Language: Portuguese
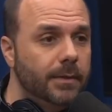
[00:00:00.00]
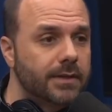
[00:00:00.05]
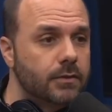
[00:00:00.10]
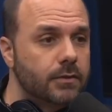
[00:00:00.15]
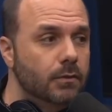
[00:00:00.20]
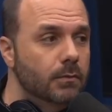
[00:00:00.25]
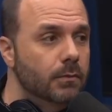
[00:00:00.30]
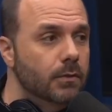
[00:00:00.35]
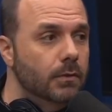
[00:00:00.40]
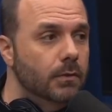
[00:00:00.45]

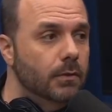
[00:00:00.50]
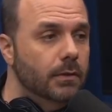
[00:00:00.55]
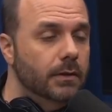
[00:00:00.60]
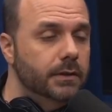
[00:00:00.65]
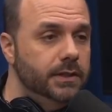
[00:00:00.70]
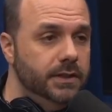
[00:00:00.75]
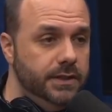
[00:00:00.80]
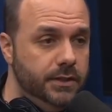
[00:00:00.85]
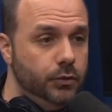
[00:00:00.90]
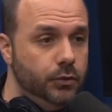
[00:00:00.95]
como
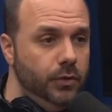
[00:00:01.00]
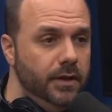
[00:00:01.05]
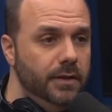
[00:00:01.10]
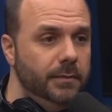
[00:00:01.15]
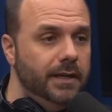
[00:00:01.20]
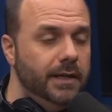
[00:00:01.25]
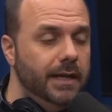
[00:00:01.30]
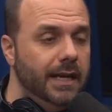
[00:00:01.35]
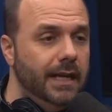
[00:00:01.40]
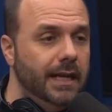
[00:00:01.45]
de
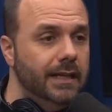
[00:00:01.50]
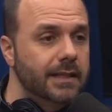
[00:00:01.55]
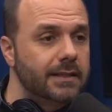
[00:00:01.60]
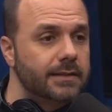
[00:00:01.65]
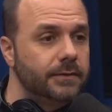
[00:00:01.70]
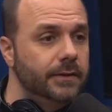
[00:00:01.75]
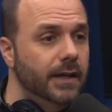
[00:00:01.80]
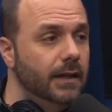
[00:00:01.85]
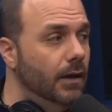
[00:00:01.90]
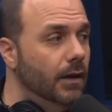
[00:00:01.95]
streaming,
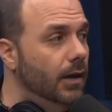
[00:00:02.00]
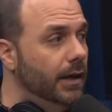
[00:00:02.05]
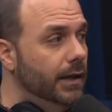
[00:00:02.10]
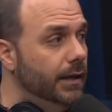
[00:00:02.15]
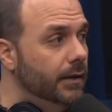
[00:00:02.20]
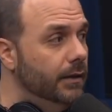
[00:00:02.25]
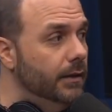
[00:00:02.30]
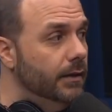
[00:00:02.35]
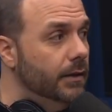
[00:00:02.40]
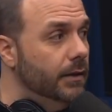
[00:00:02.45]
elas falam,
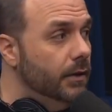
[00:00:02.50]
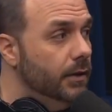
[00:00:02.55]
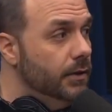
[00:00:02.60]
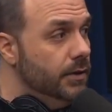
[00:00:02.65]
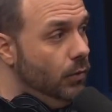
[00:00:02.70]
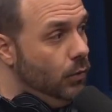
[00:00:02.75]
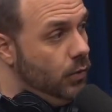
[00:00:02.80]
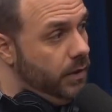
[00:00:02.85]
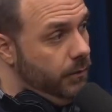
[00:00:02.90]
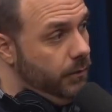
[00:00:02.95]
olha
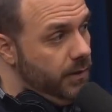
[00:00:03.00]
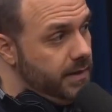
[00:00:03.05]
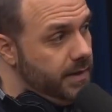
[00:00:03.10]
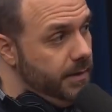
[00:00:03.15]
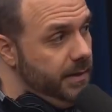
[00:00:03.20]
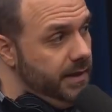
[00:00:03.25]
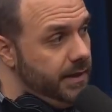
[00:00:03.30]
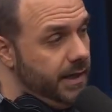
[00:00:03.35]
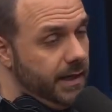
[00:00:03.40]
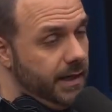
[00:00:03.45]
o que você
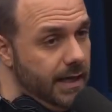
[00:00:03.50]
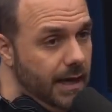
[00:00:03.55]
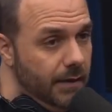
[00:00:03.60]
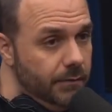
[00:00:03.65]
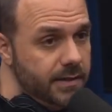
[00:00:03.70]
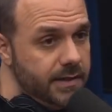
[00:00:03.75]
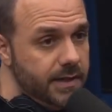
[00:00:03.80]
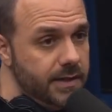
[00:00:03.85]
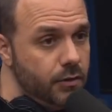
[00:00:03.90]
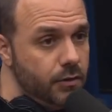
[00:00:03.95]
me entregar,
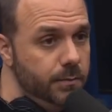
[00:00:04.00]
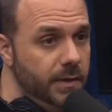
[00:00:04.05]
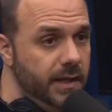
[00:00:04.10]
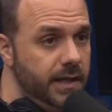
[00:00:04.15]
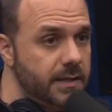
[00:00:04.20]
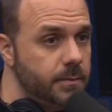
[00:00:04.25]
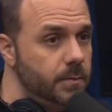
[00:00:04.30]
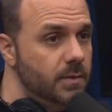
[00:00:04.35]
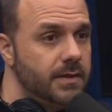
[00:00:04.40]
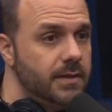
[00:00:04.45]
você assumir
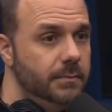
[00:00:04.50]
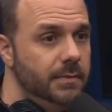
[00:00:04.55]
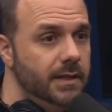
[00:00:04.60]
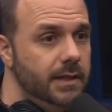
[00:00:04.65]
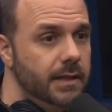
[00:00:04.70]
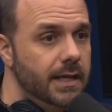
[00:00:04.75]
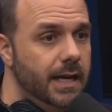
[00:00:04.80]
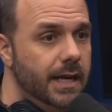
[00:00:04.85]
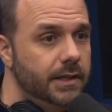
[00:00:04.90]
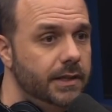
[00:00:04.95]

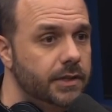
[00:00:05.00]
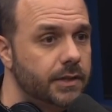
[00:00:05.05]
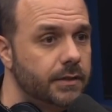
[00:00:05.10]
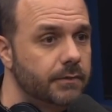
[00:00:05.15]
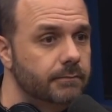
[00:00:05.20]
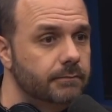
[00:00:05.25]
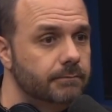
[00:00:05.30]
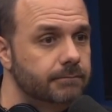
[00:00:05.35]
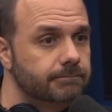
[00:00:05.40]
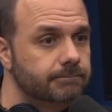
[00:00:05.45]
responsabilidade.
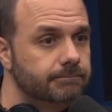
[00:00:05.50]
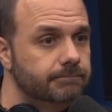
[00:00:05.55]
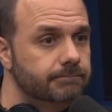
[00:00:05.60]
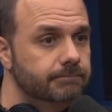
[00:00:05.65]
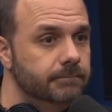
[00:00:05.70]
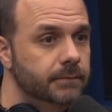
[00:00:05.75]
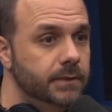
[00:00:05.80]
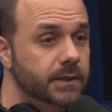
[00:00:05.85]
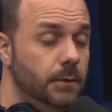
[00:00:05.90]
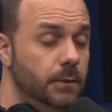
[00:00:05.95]

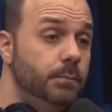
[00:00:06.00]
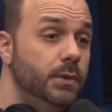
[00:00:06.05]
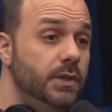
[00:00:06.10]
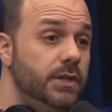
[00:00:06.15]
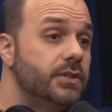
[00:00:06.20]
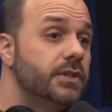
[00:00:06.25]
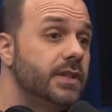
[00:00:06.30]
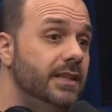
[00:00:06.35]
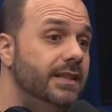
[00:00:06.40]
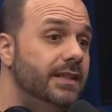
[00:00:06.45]
Então, por
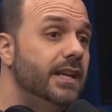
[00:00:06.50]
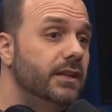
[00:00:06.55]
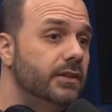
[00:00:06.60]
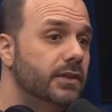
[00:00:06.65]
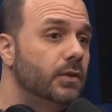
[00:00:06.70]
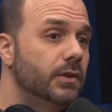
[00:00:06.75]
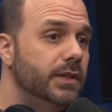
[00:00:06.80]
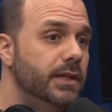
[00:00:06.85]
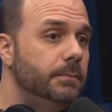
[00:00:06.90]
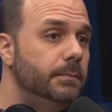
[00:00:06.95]
isso que dentro
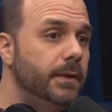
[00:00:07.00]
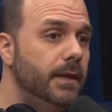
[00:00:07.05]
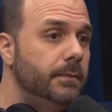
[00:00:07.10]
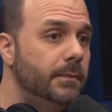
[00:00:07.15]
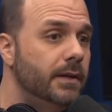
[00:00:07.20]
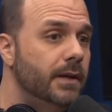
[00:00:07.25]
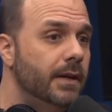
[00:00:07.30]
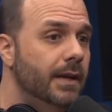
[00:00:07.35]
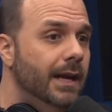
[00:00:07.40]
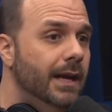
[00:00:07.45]
da
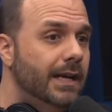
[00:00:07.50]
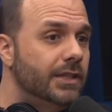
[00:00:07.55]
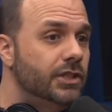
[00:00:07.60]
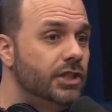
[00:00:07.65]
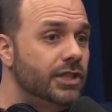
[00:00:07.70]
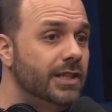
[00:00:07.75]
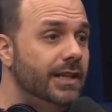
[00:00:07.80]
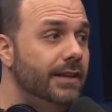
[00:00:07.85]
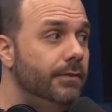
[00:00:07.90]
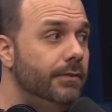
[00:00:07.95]
ONPM, a
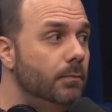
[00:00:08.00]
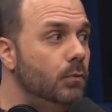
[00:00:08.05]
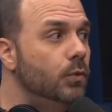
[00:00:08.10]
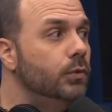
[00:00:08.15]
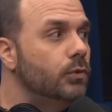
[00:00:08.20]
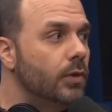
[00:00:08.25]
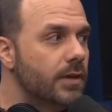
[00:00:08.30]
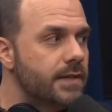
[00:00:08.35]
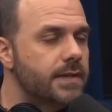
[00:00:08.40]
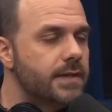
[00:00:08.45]
gente leva
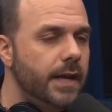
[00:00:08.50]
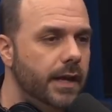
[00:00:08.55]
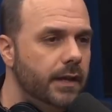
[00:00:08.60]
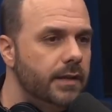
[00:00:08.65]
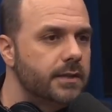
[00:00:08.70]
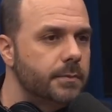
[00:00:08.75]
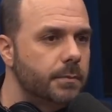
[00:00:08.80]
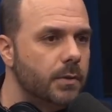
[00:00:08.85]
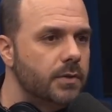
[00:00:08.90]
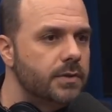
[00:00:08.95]
muito a sério
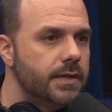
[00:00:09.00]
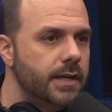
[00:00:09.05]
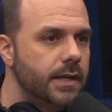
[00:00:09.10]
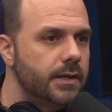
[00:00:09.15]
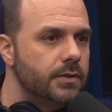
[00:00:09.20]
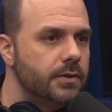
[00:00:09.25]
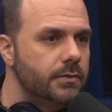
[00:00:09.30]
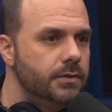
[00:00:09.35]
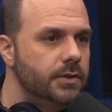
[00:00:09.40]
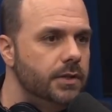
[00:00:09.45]
esse
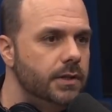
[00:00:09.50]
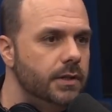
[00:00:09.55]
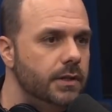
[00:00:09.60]
processo de